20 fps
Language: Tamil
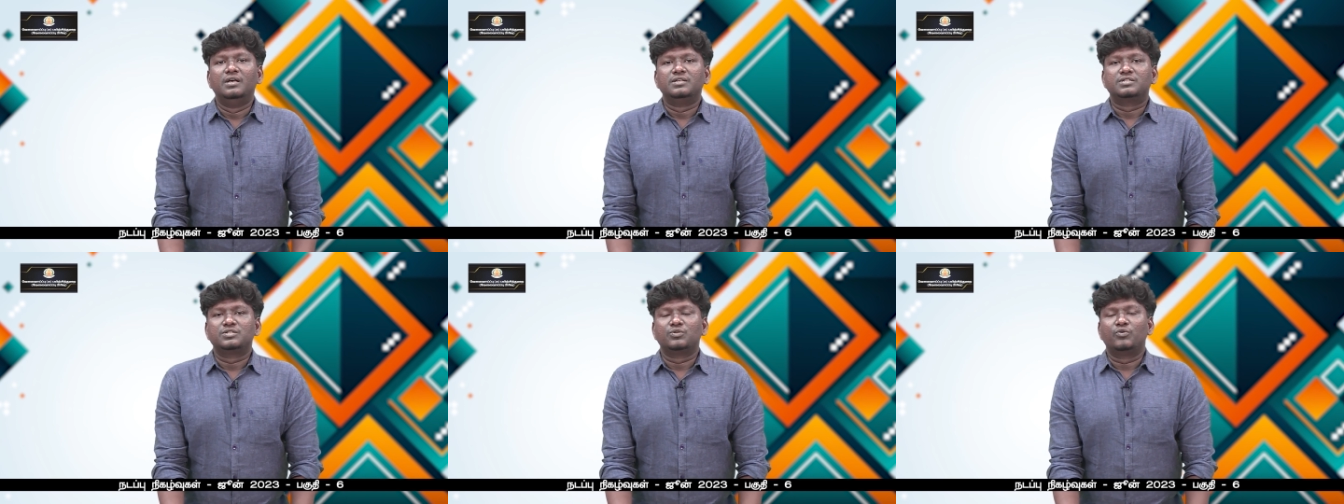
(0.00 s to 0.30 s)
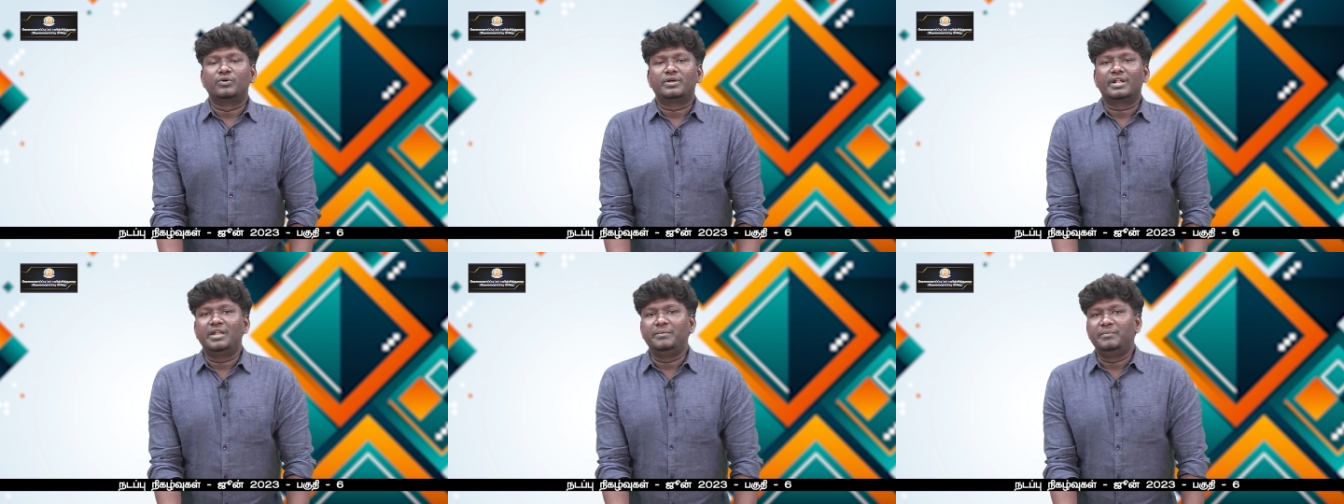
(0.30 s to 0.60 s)
ஸோ
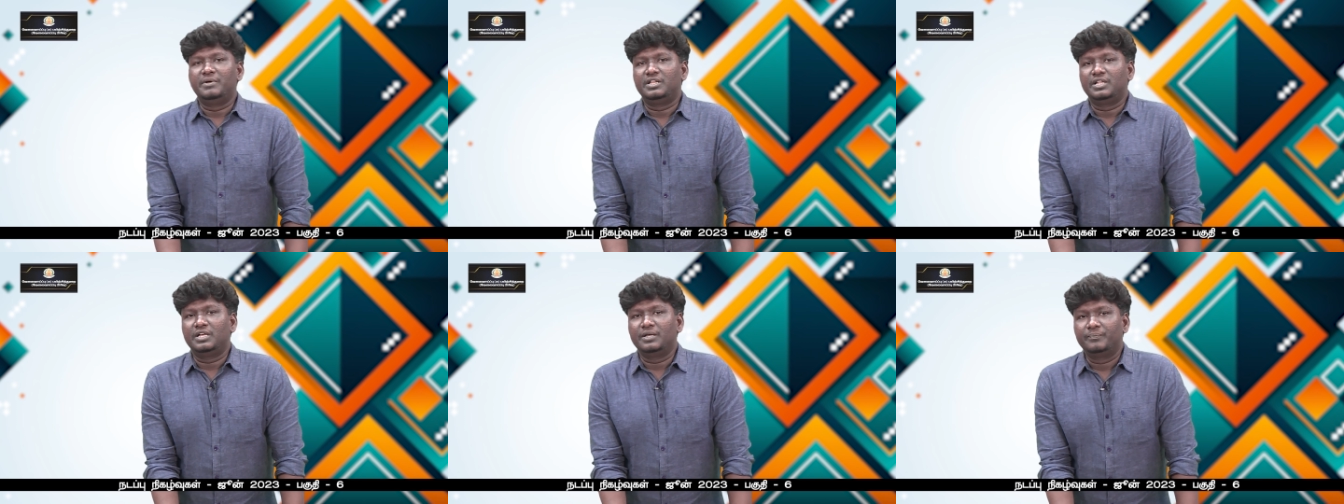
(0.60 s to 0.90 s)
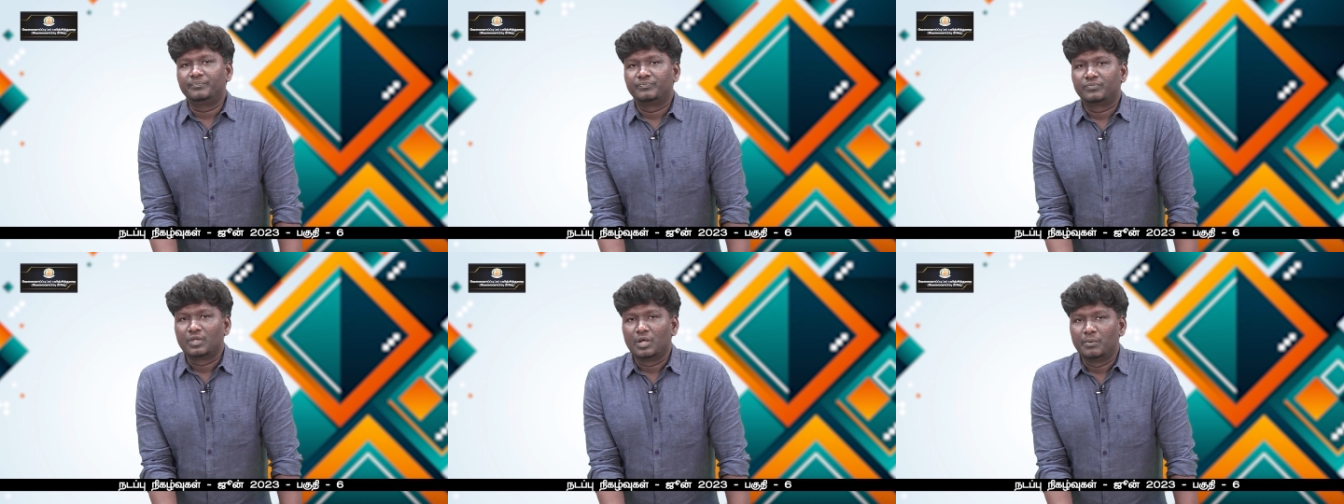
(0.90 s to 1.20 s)
உக்ரைன் மீது
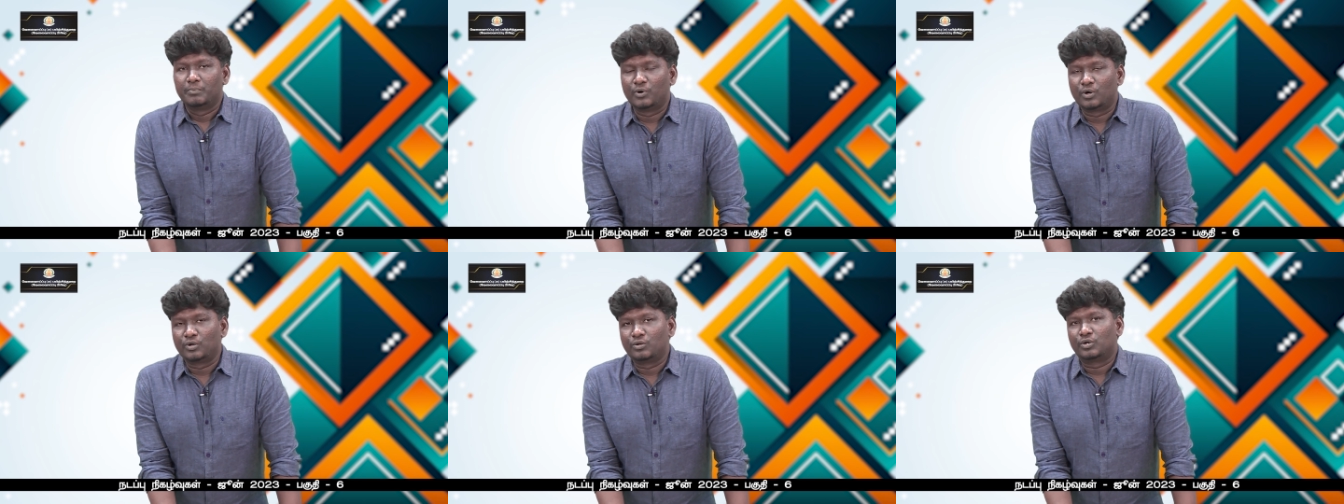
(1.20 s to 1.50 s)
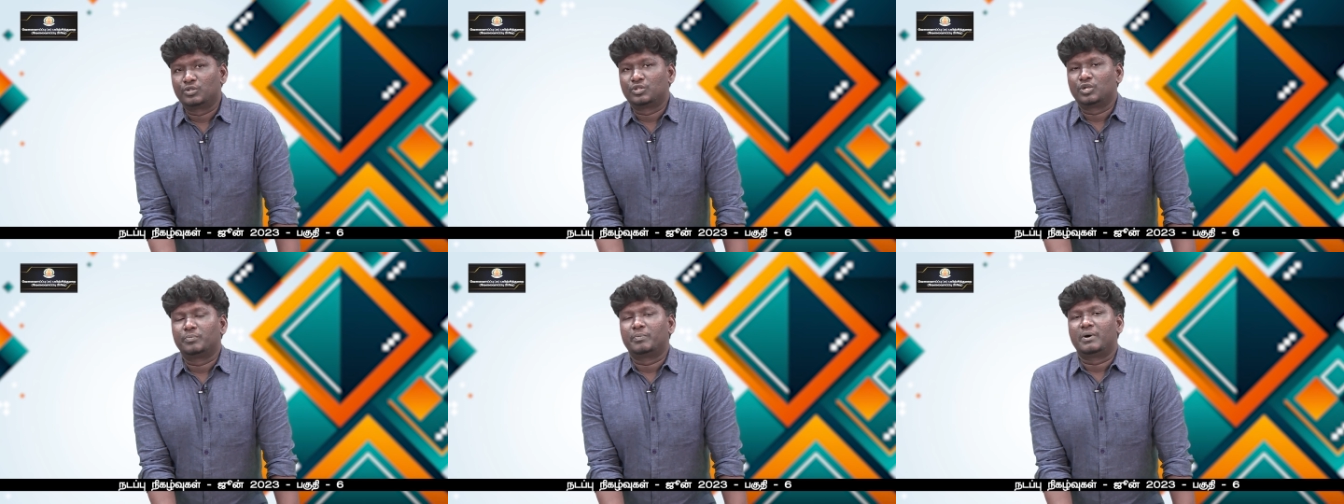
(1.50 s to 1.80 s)
போர்
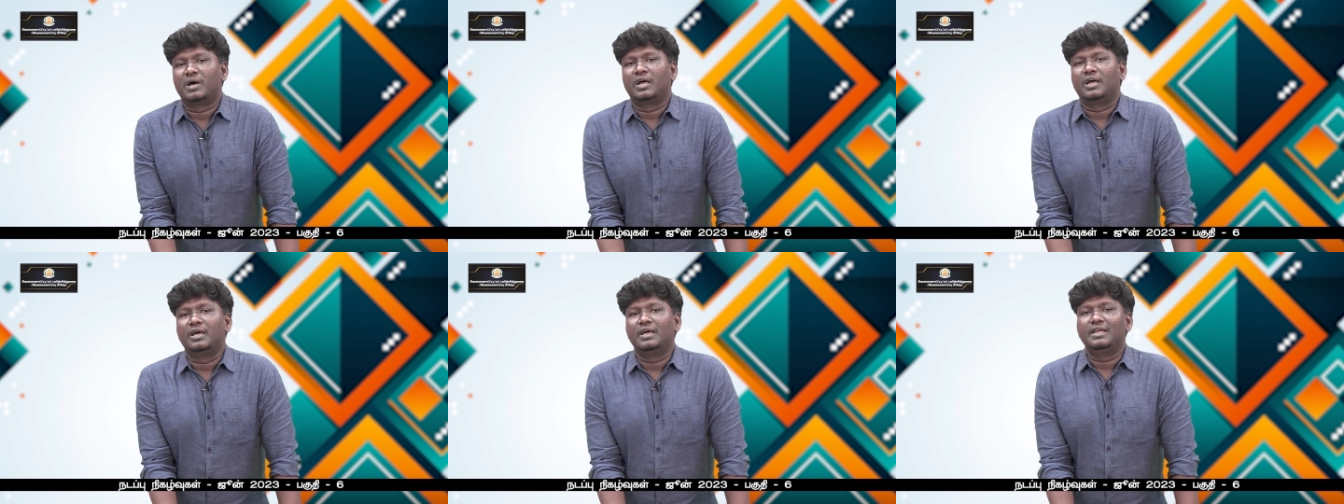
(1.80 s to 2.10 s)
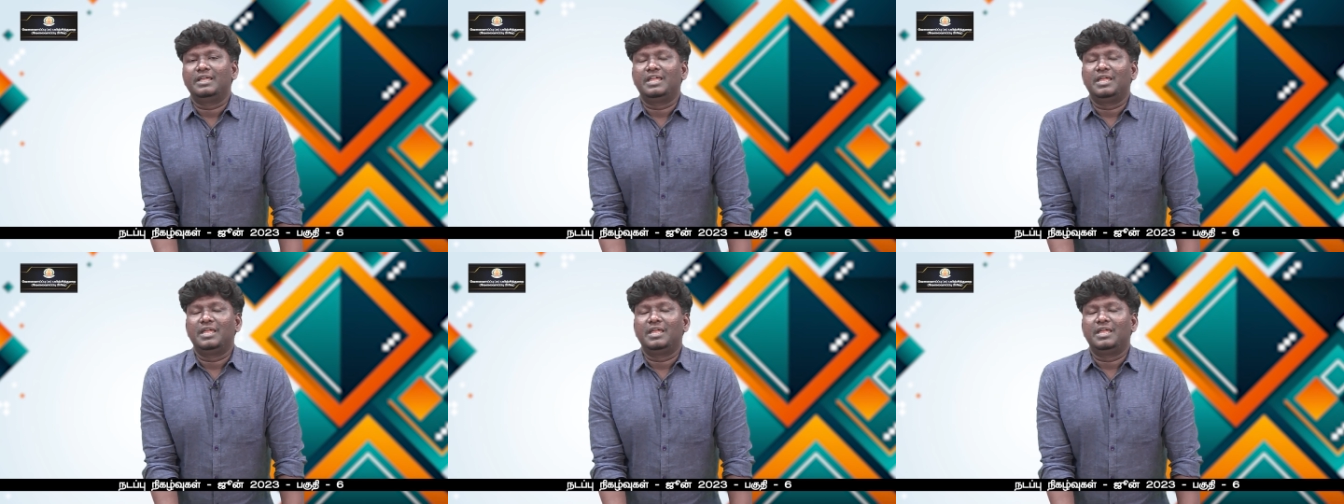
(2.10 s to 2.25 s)
தொடுத்திருப்பாங்க